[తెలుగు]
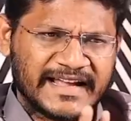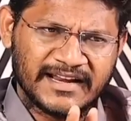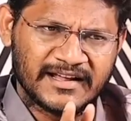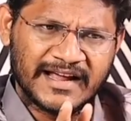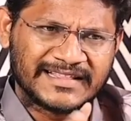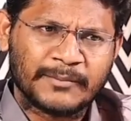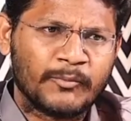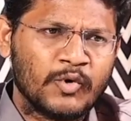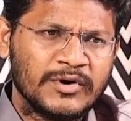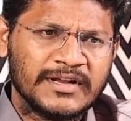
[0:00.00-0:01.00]
డేరింగ్గా ఇంత
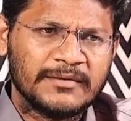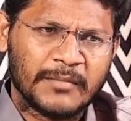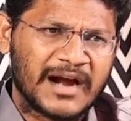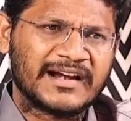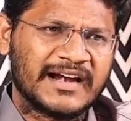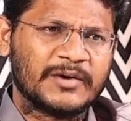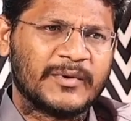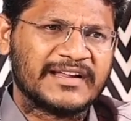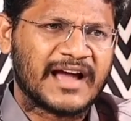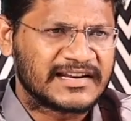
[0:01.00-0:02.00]
బోల్డ్
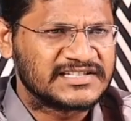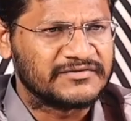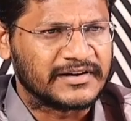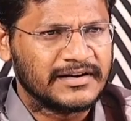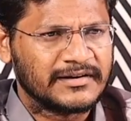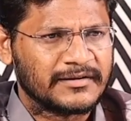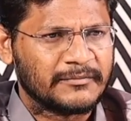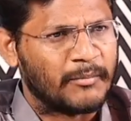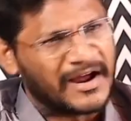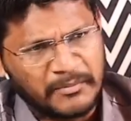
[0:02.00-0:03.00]
మాట్లాడేటువంటి ఆర్జీవి
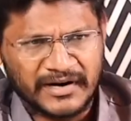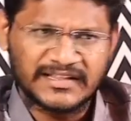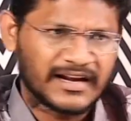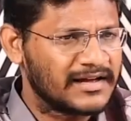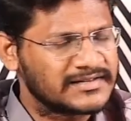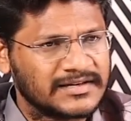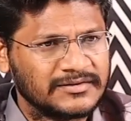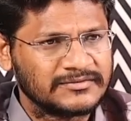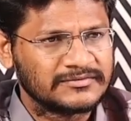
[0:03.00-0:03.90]
hmm. భయపడతారా అసలు